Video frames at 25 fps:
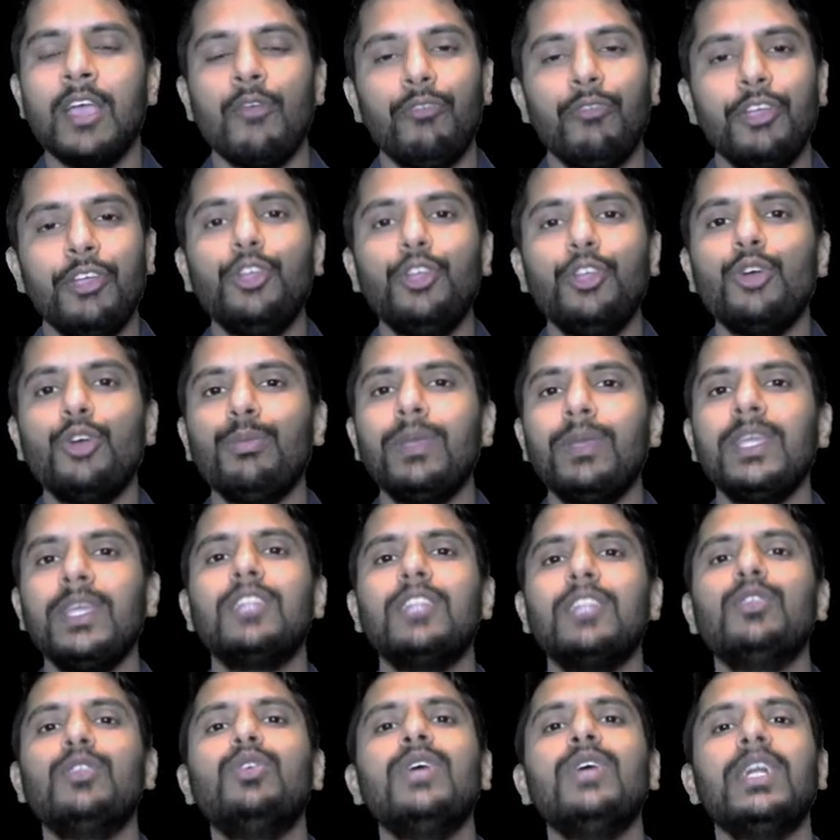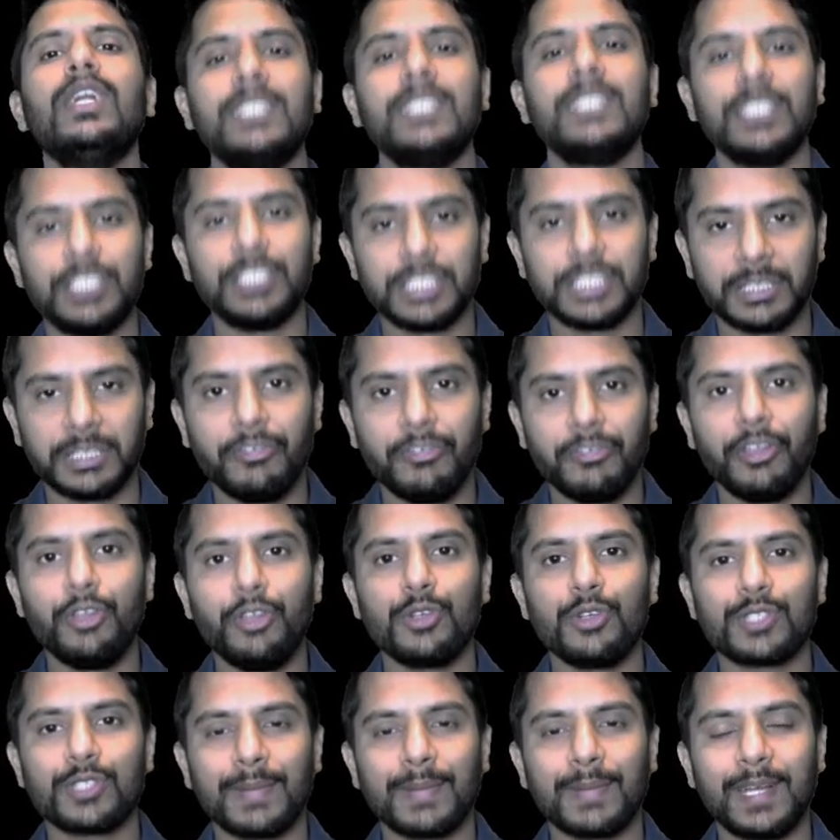वीडियो में या दो या तीन जितनी
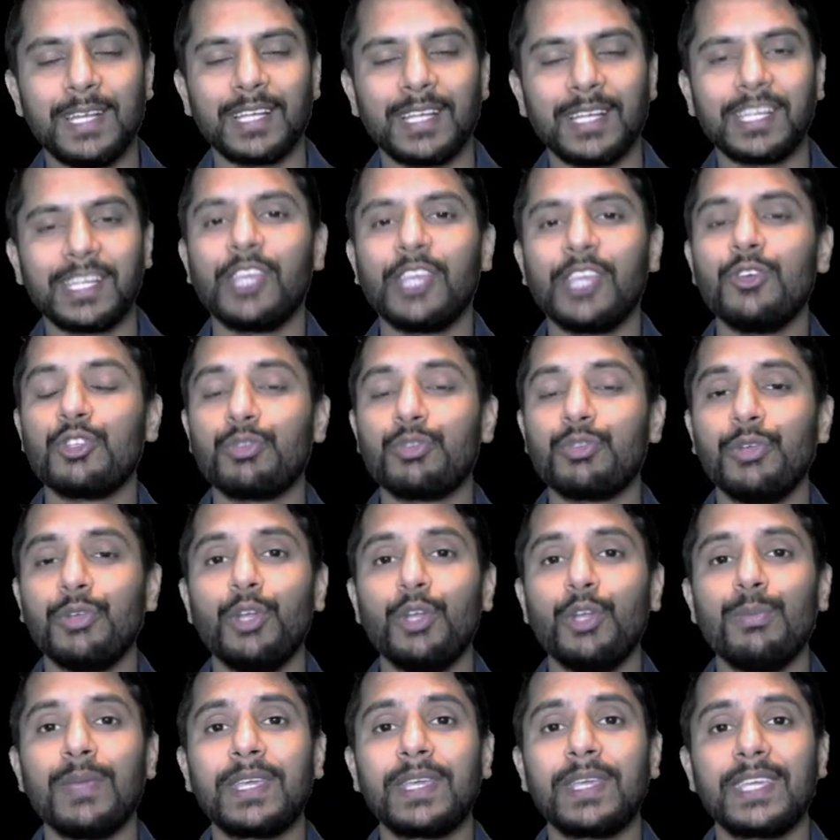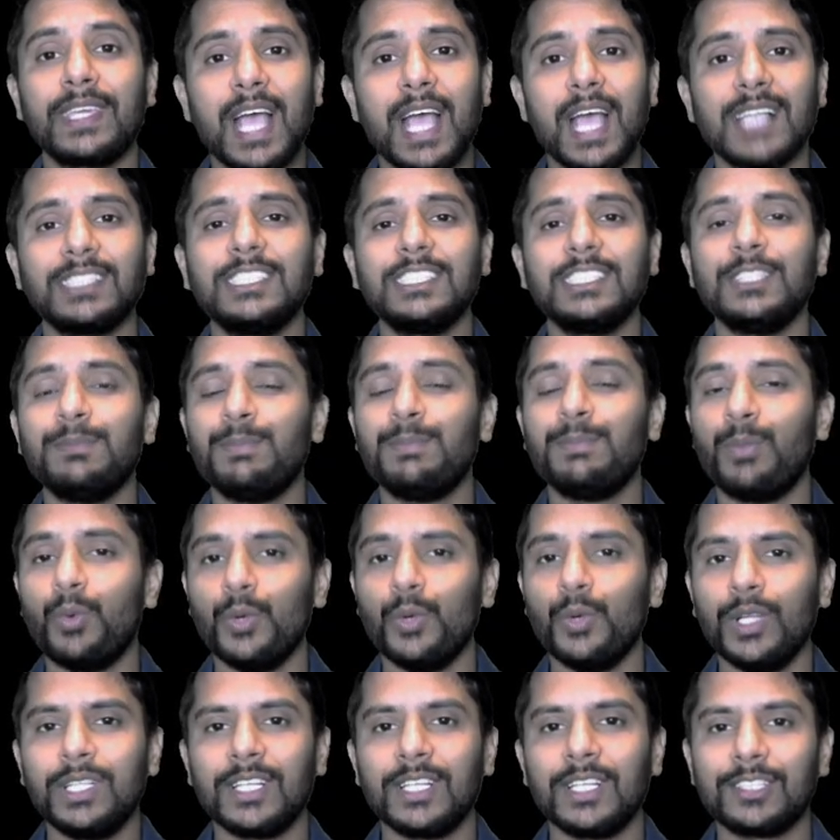वीडियोस हमारी लगेंगी उस वीडियो में कैसे हम
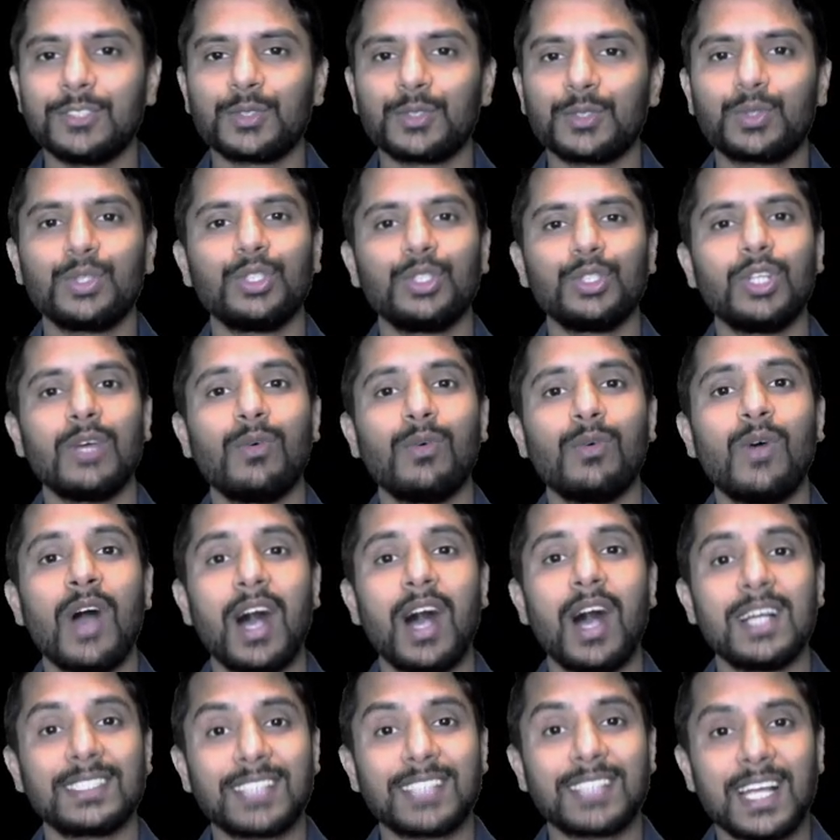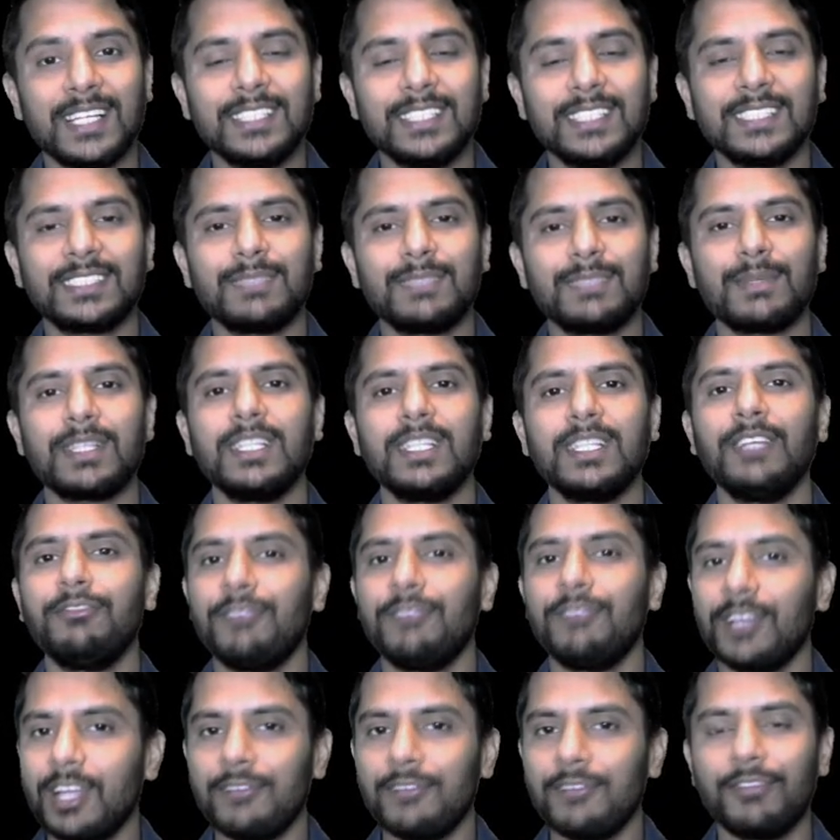पूरी तरह से उसको जो है वो आसानी से समझ लें
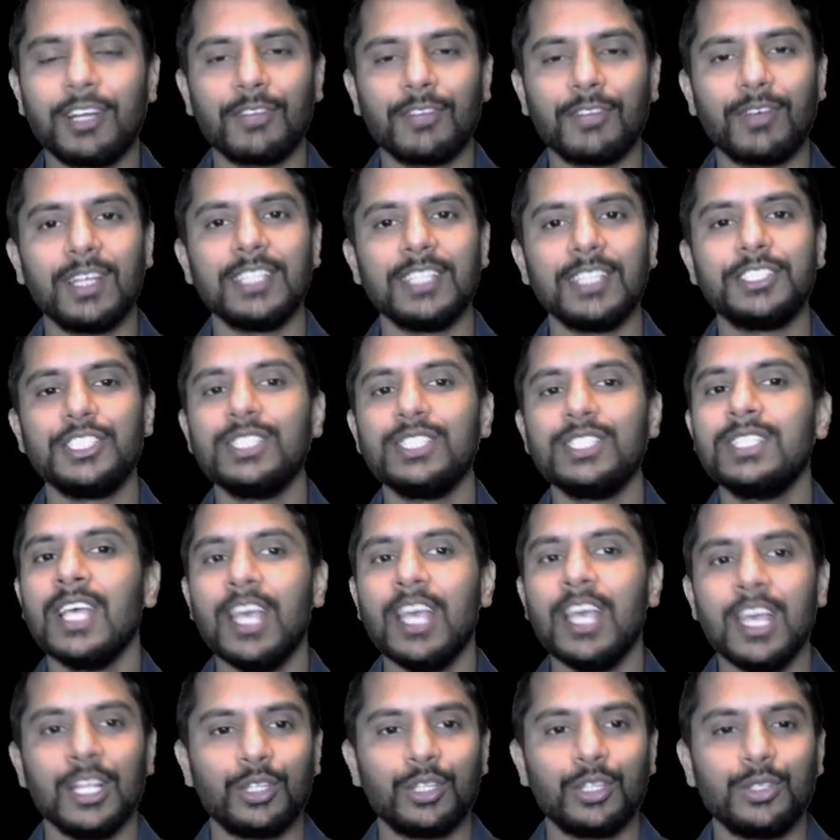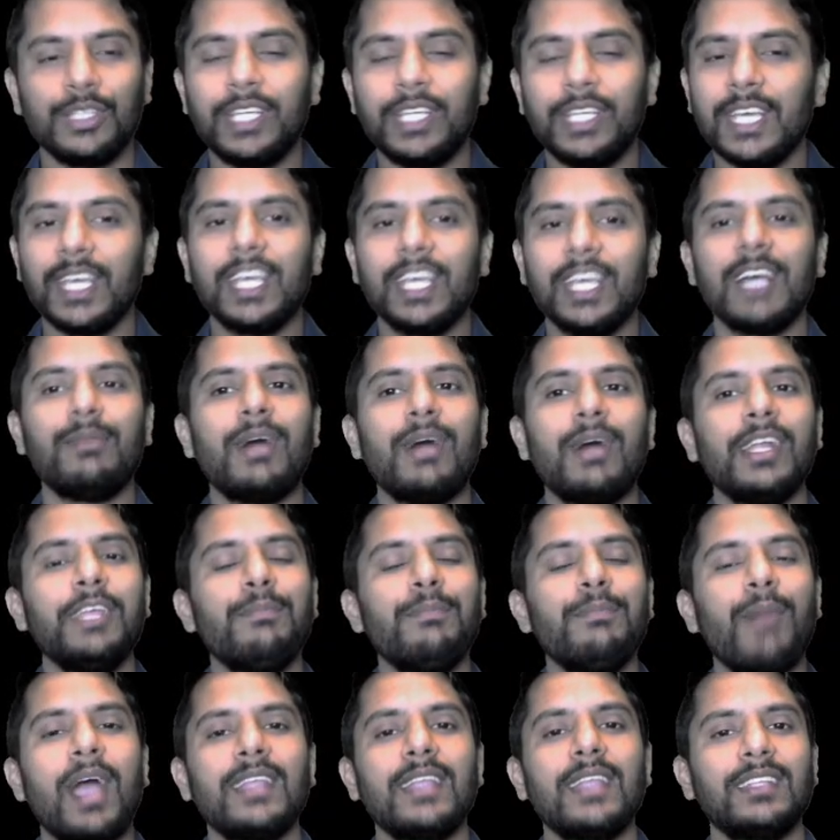फटाफट वाली चीज़ तो ये है हमारी
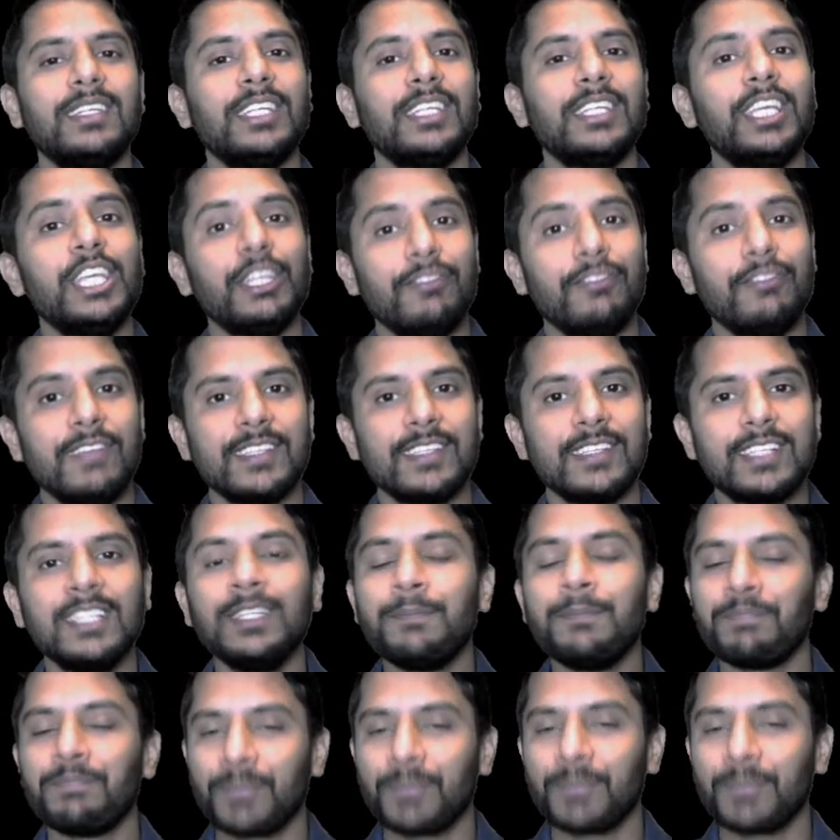पाइथन की रिविज़न